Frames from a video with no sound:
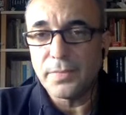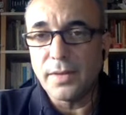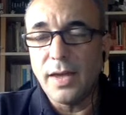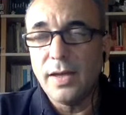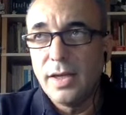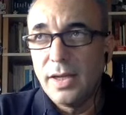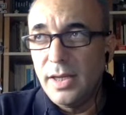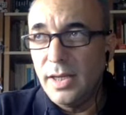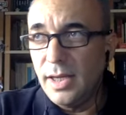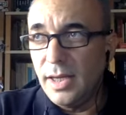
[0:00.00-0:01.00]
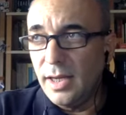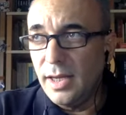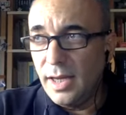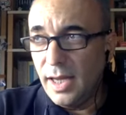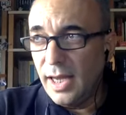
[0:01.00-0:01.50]
Né?
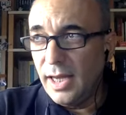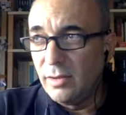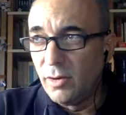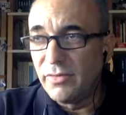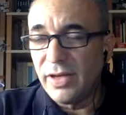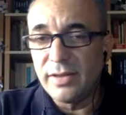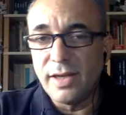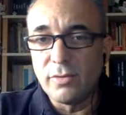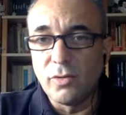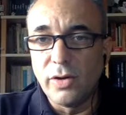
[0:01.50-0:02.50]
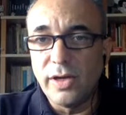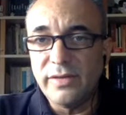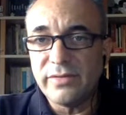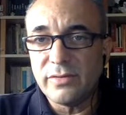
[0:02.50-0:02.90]
E em 92,